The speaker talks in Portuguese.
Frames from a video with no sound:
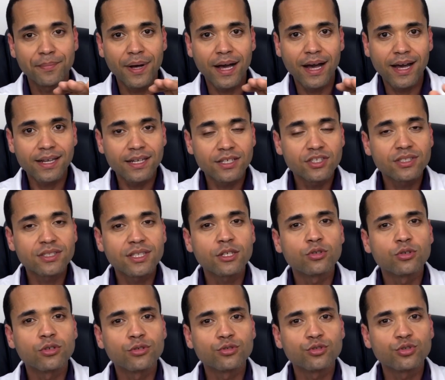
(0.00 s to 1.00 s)
para de
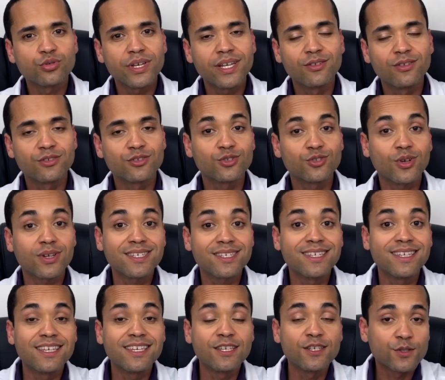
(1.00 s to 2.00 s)
ter dor no joelho. Só
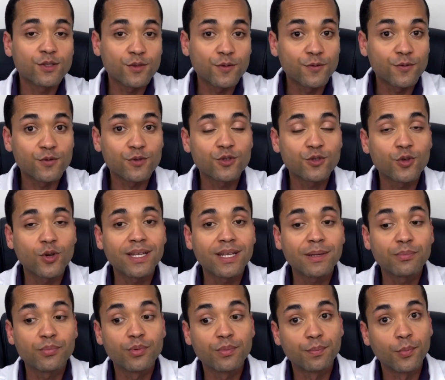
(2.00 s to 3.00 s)
que isso
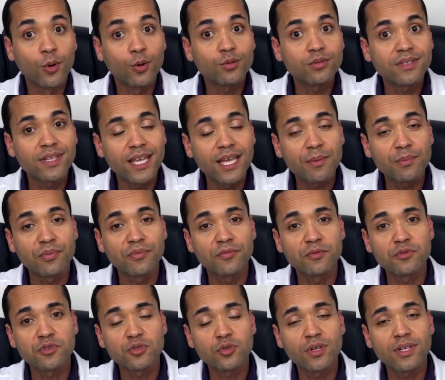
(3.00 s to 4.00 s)
funciona por pouco tempo,
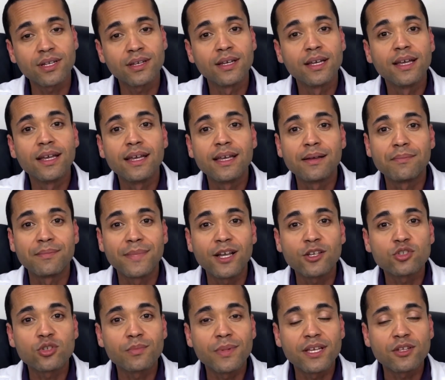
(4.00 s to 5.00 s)
funciona
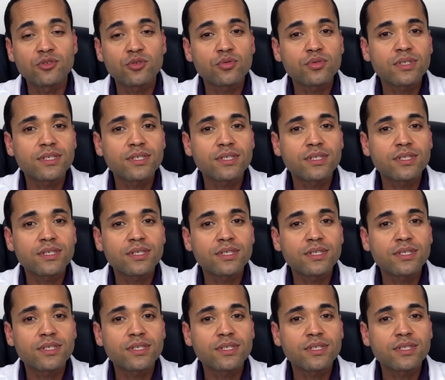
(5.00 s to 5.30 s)
mais ou menos